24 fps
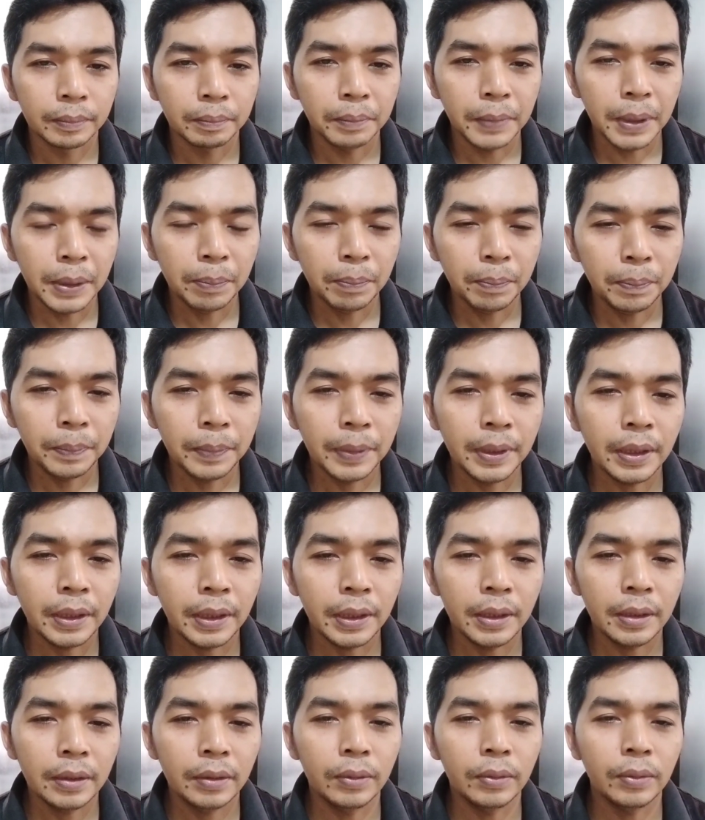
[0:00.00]
mimpi
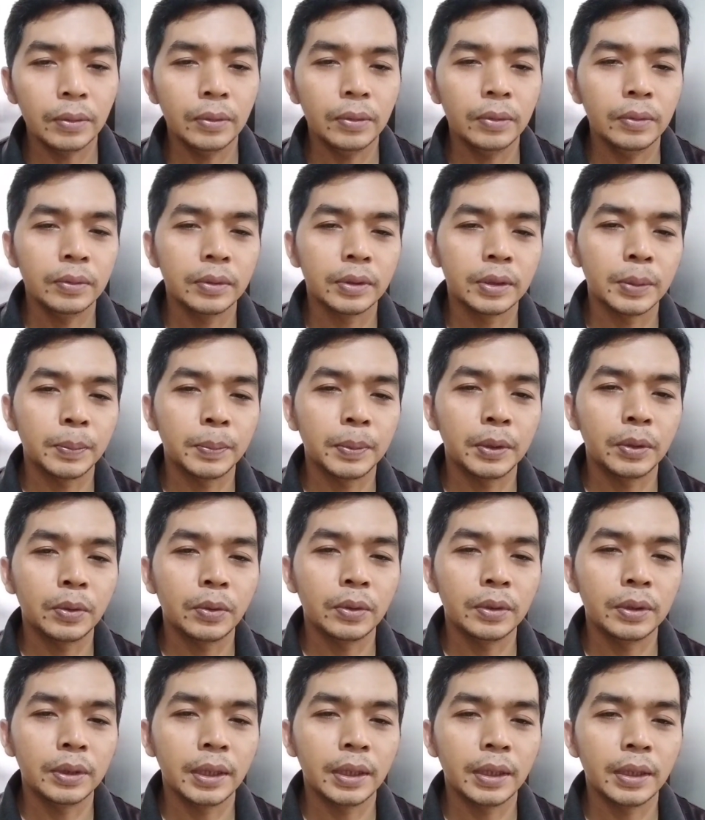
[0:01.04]
itu
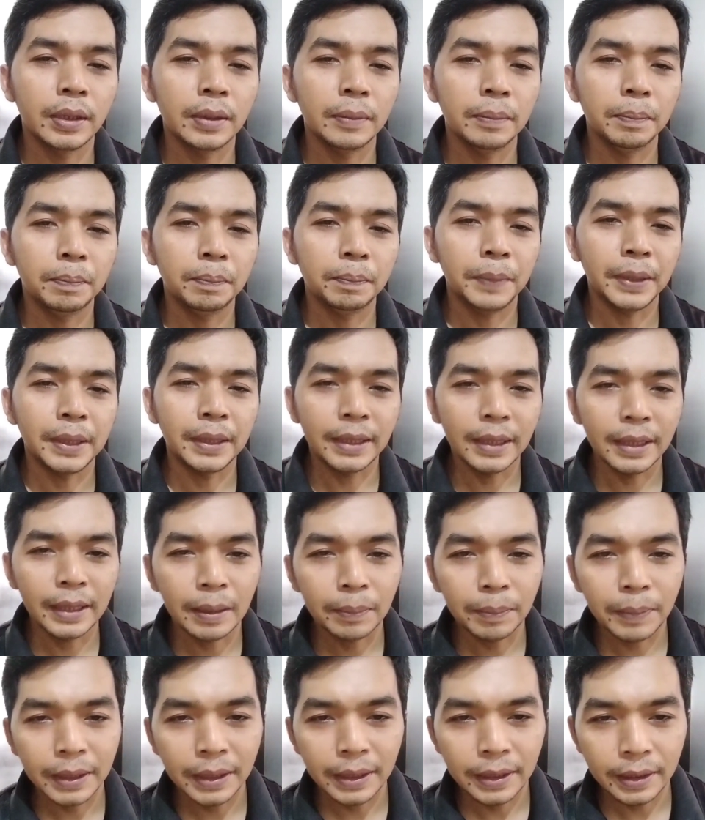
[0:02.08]
sebetulnya penting
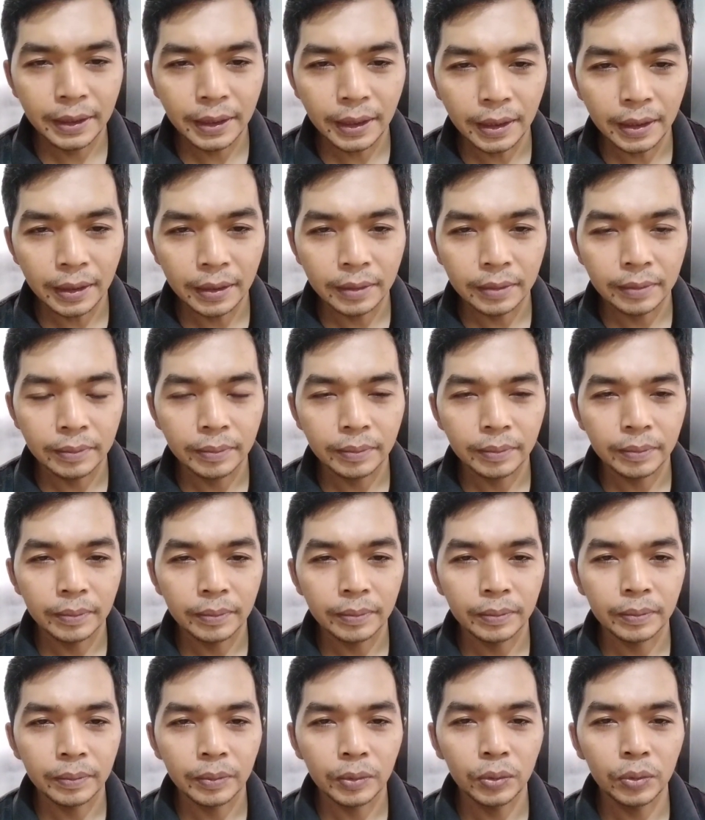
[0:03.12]
apa tidak
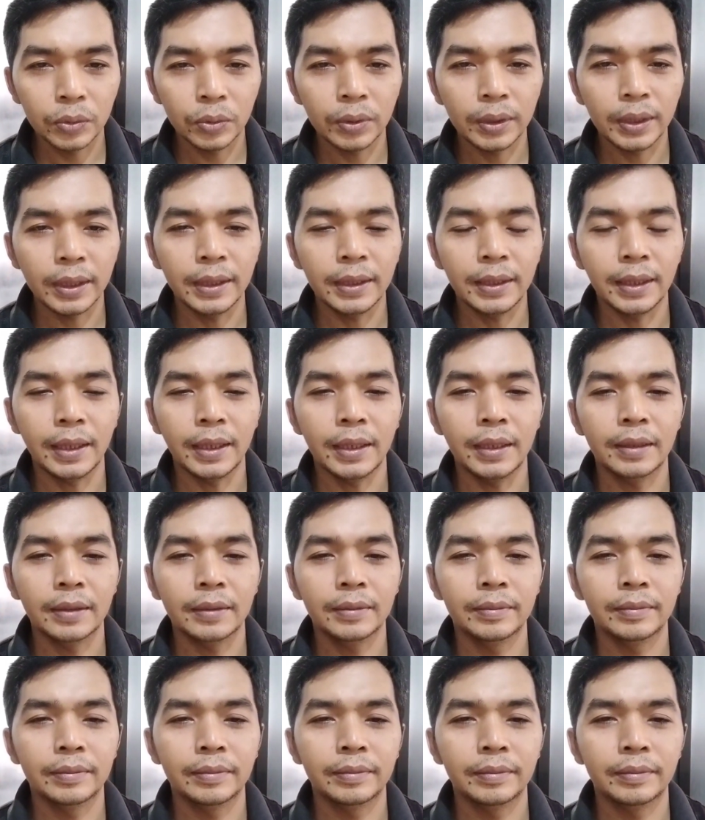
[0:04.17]
untuk kita,
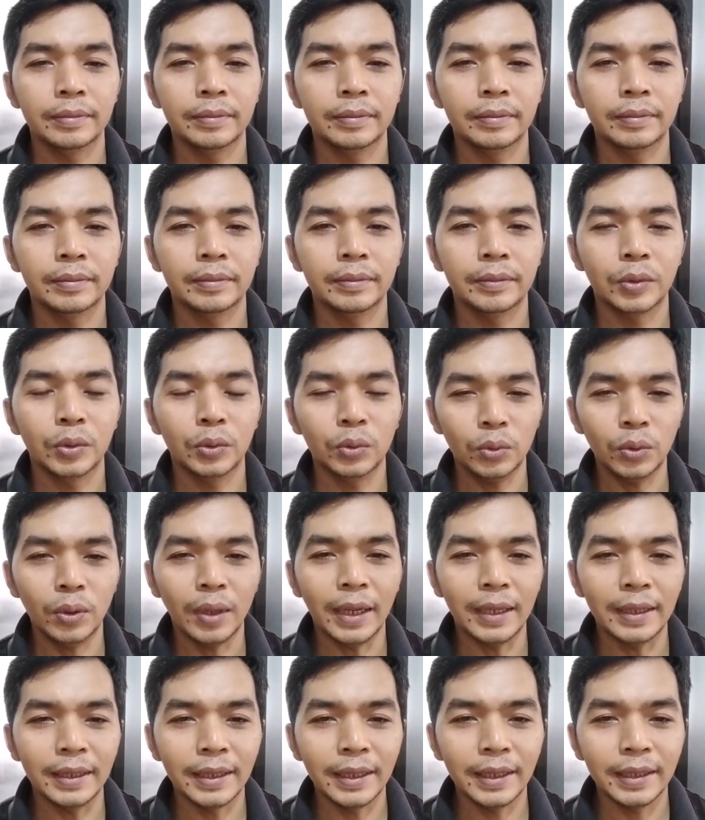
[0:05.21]
untuk
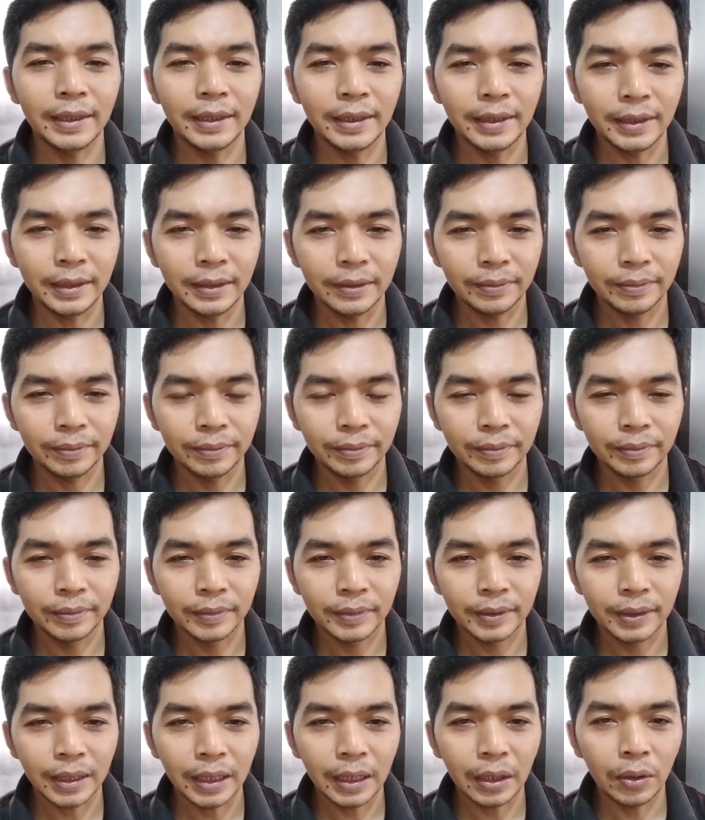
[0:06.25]
Anda ini?
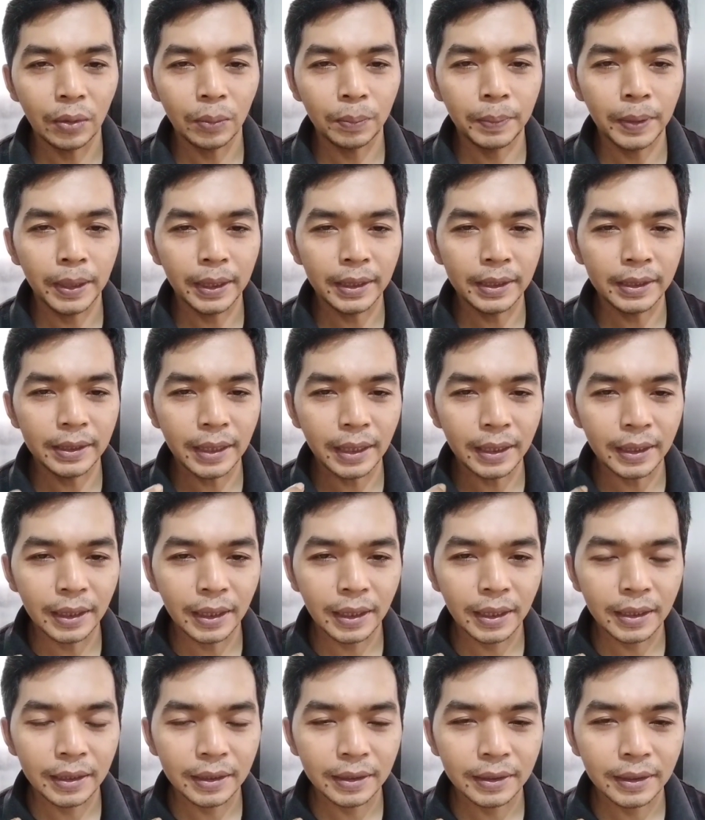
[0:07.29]
Kalau bagi
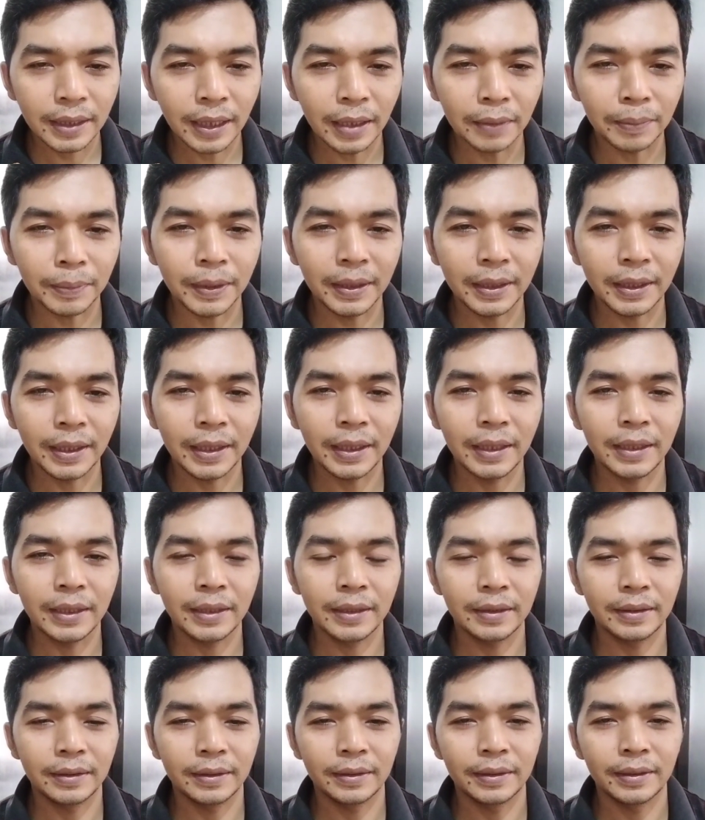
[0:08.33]
saya sangat penting,
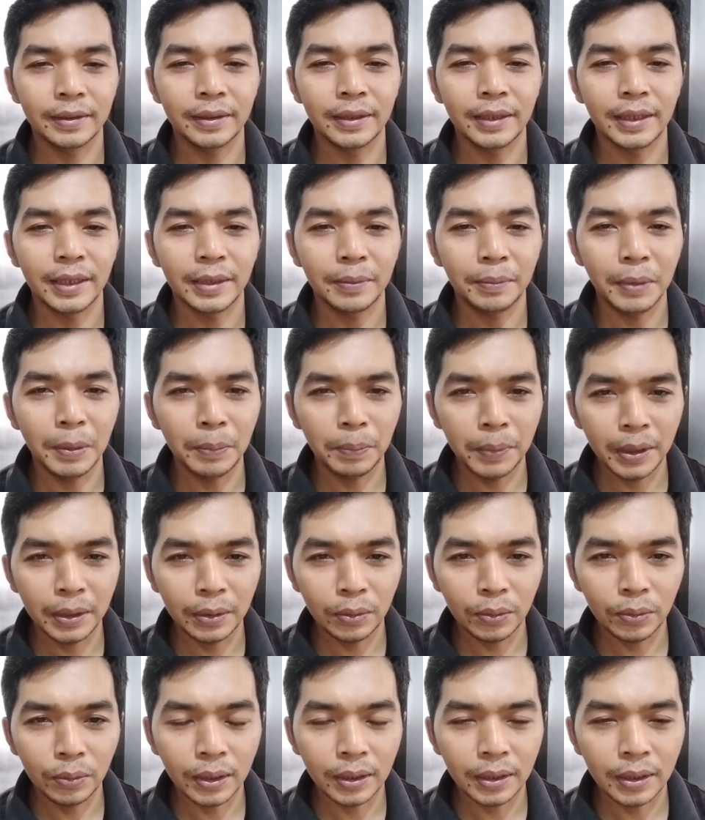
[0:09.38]
mimpi
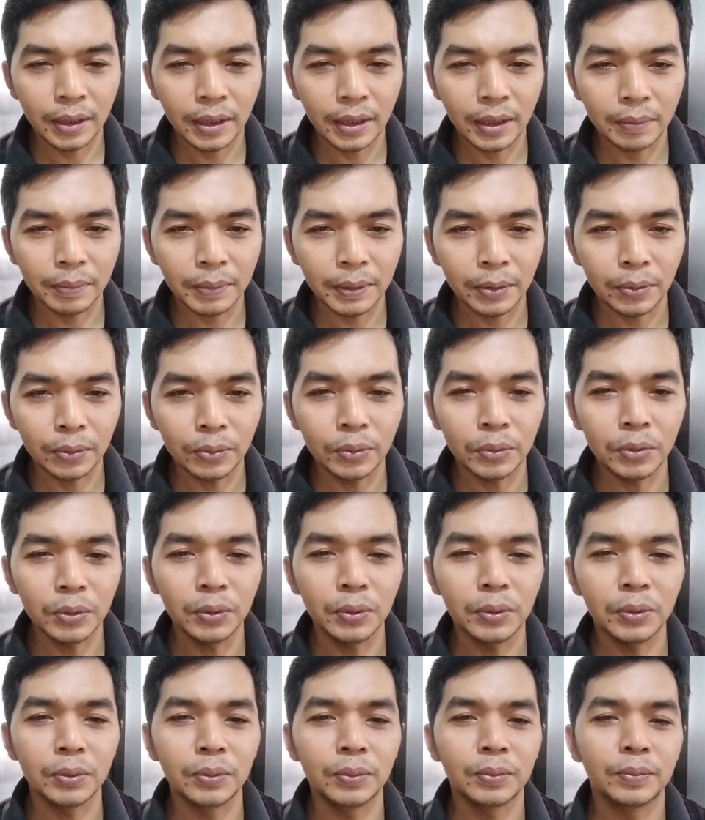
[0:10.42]
itu adalah
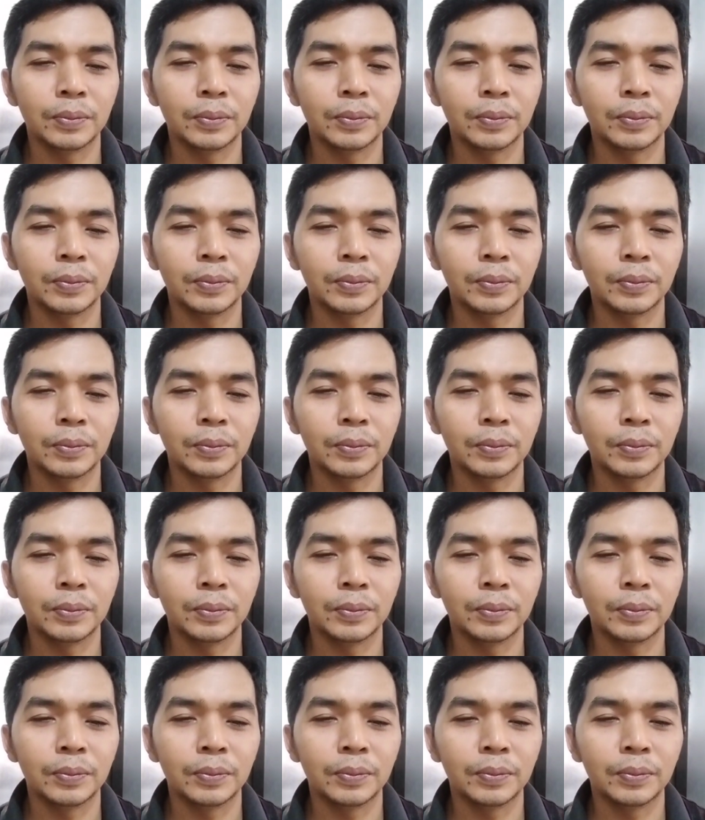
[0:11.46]
petunjuk.